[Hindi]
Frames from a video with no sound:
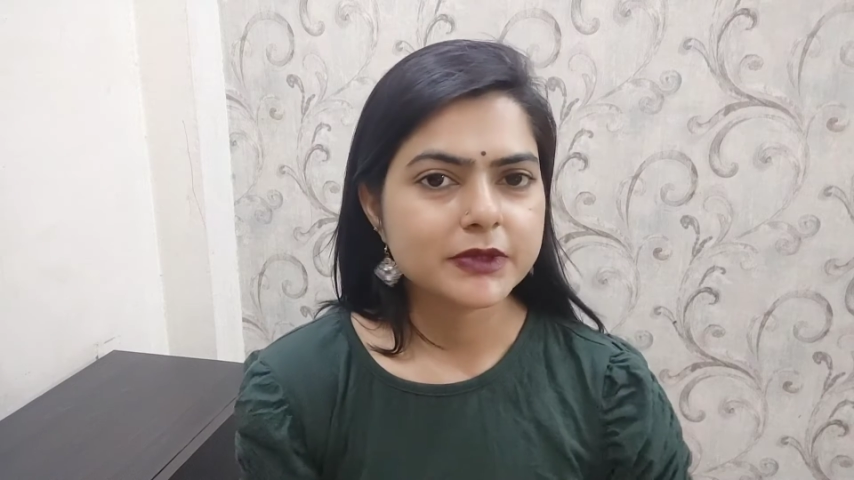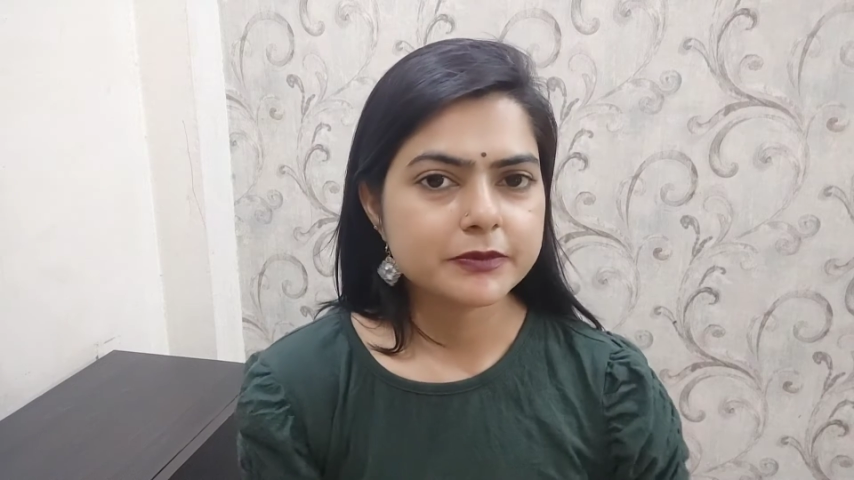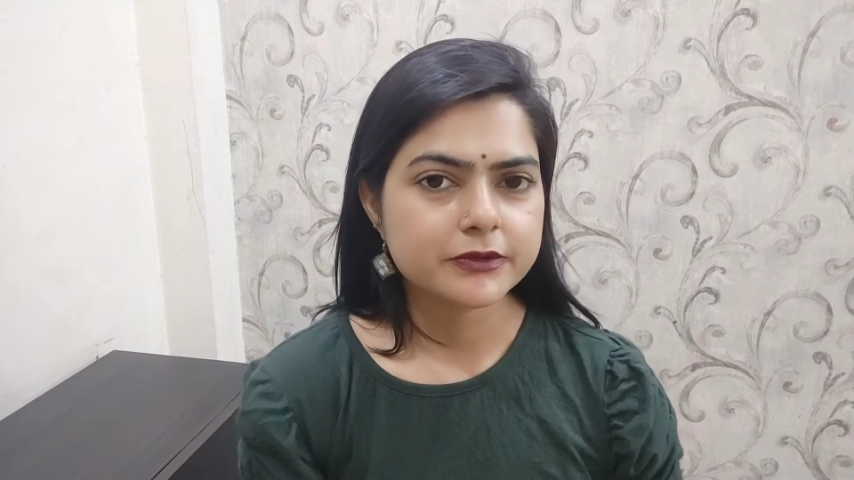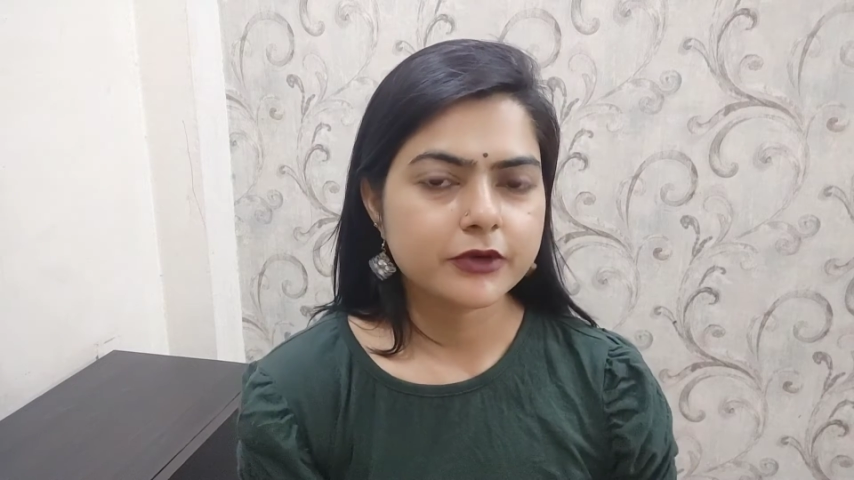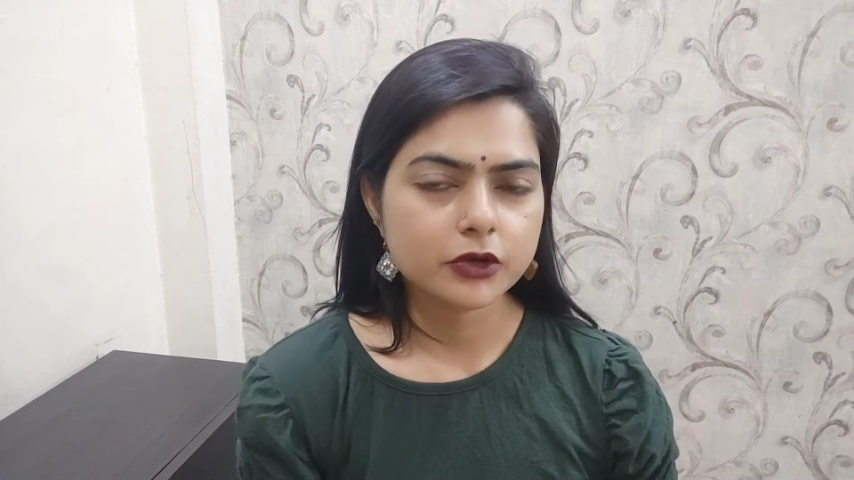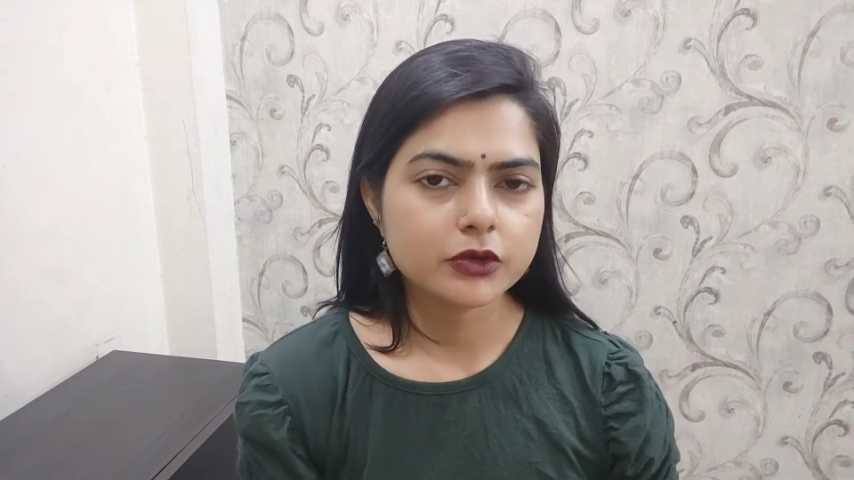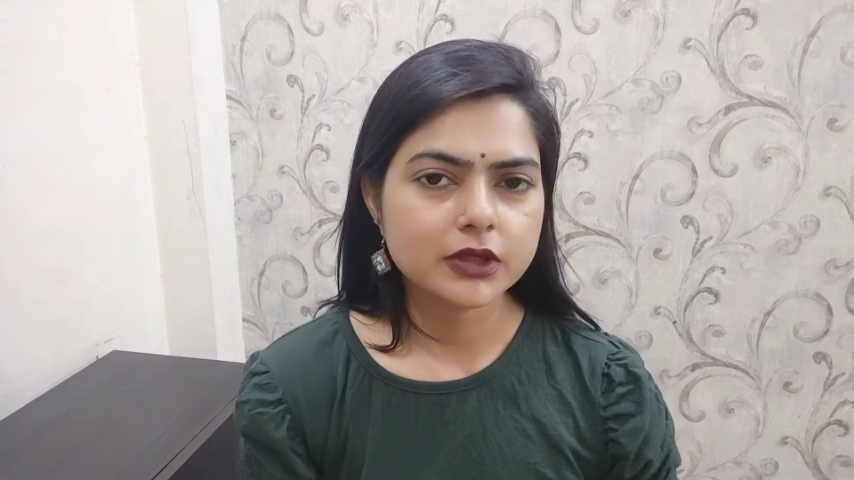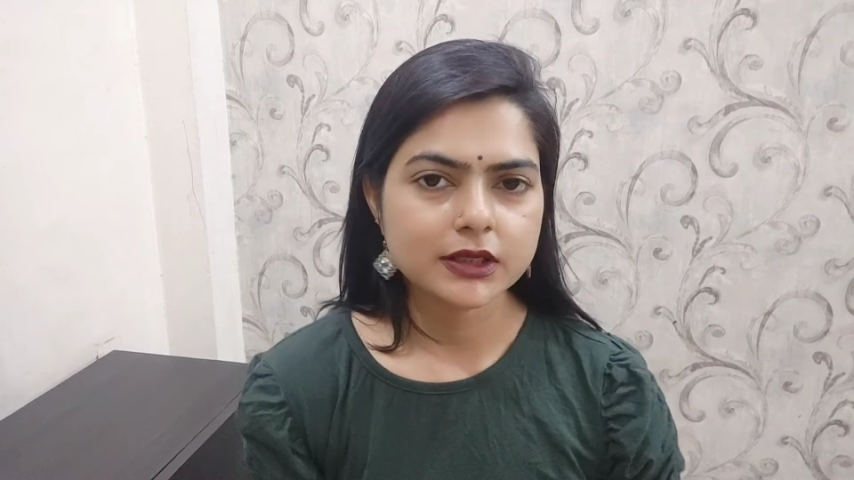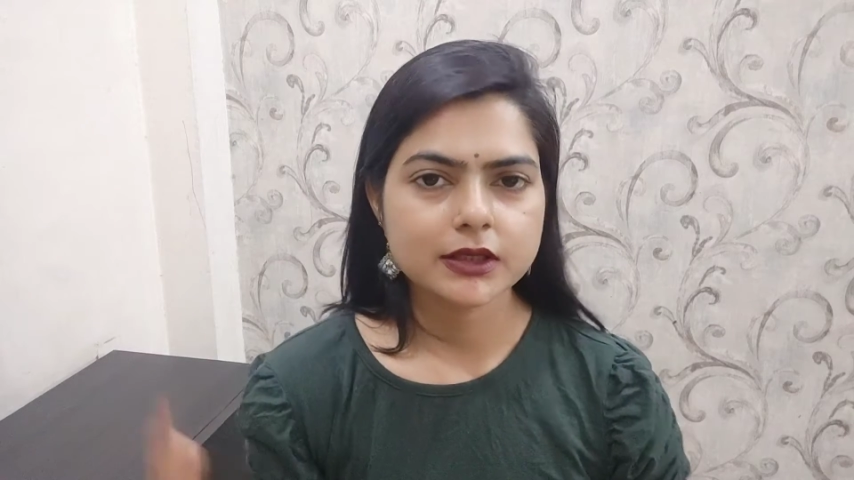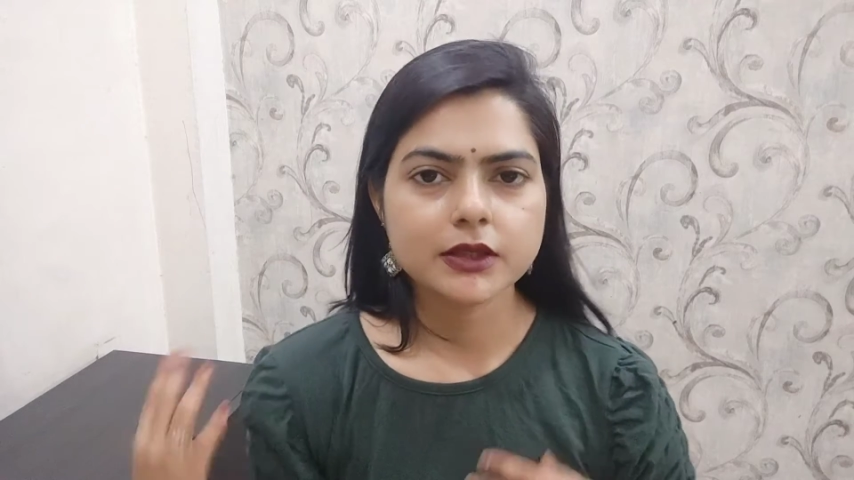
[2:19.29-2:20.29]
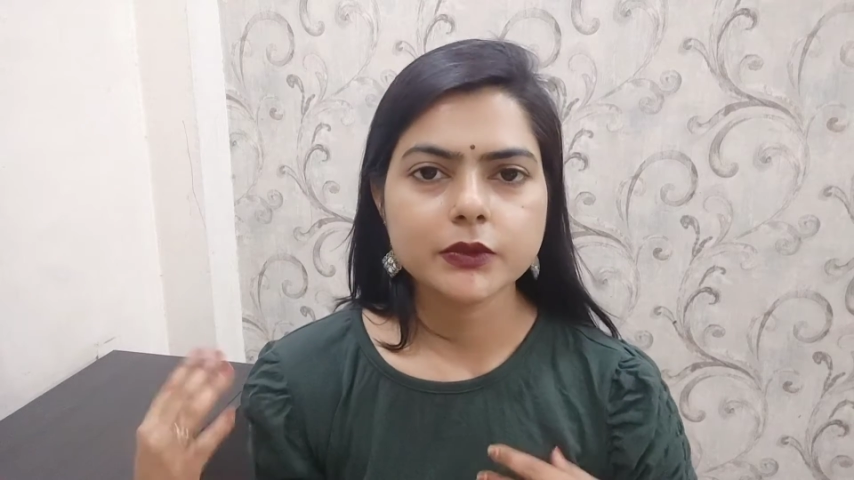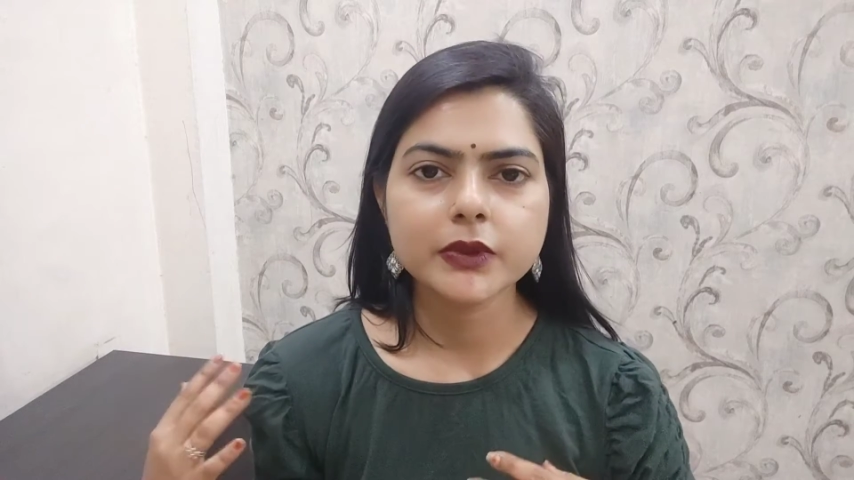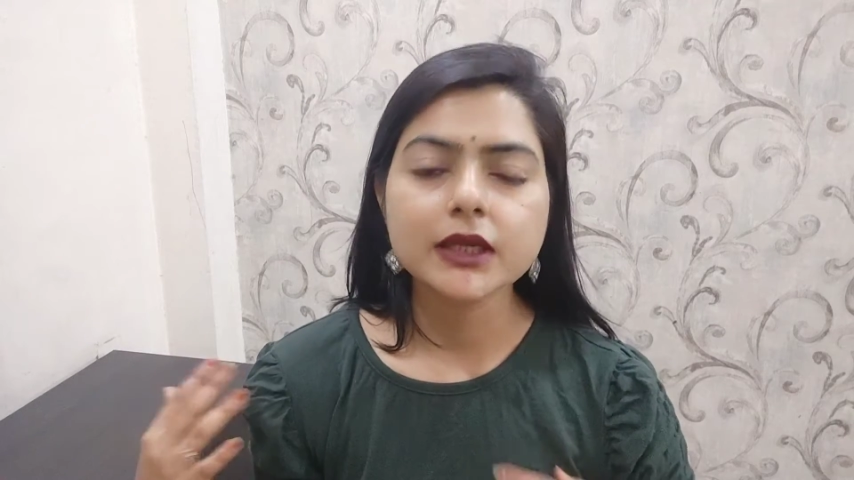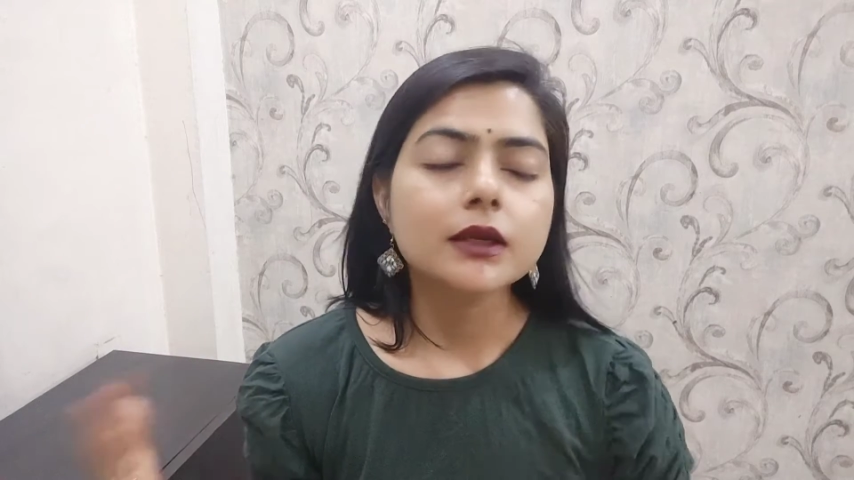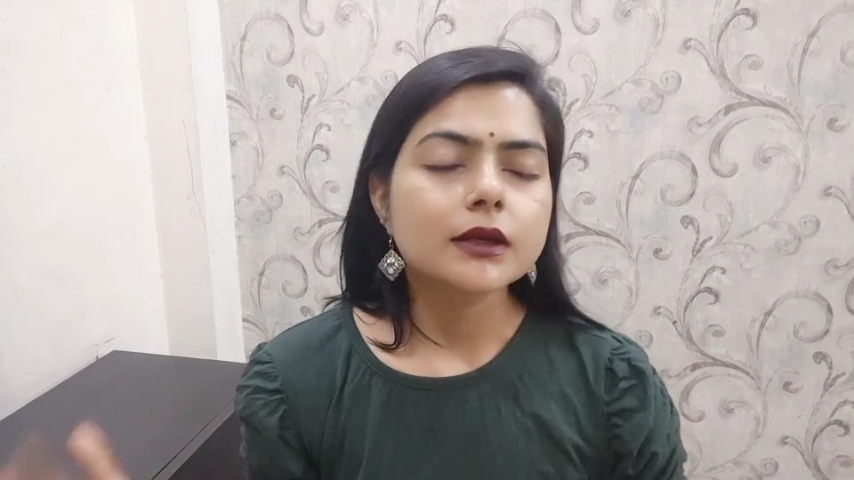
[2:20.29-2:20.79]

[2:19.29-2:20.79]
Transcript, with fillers: टिप्स फॉलो करते हुए